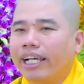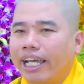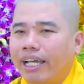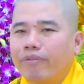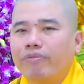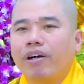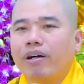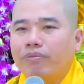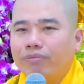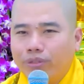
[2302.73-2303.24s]
là
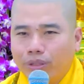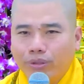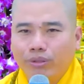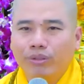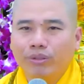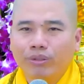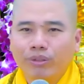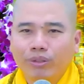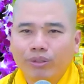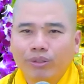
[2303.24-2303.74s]
kẻ phàm
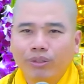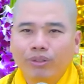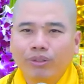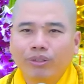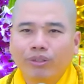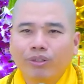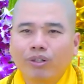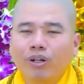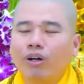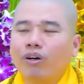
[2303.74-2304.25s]
phu,
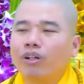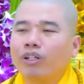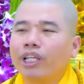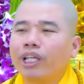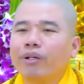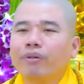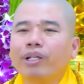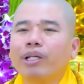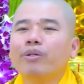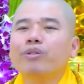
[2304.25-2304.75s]
con
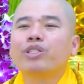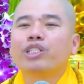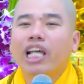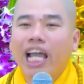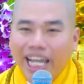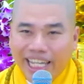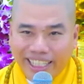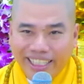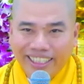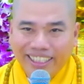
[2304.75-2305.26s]
nhiều điều
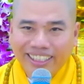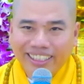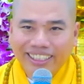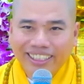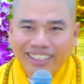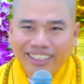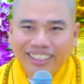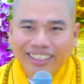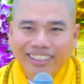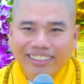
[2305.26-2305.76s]
sai,
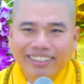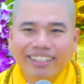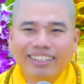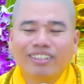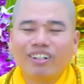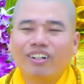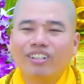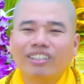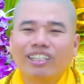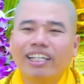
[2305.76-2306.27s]

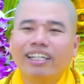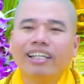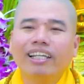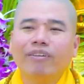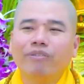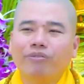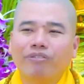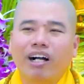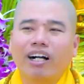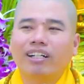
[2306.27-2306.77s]
nên con chỉ
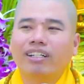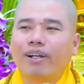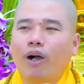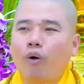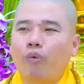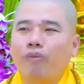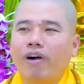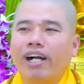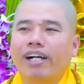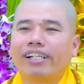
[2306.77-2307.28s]
niệm Phật
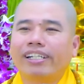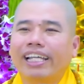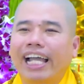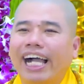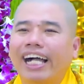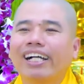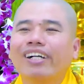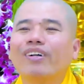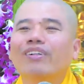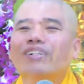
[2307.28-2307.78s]
cầu Phật
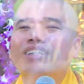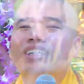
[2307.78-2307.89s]
dẫn